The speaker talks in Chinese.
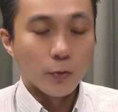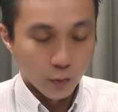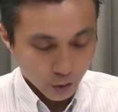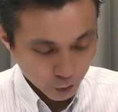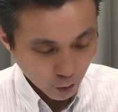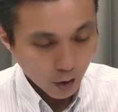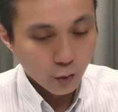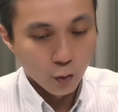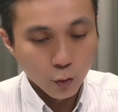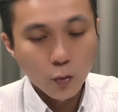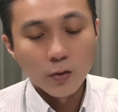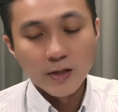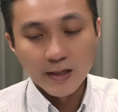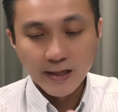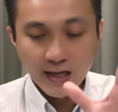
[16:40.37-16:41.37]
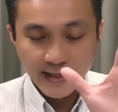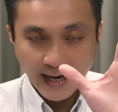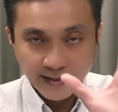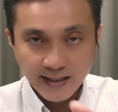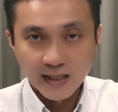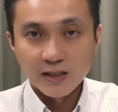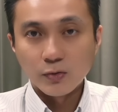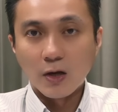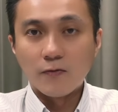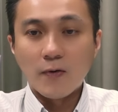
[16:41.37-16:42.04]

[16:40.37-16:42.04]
我说，如果你可以拿三十万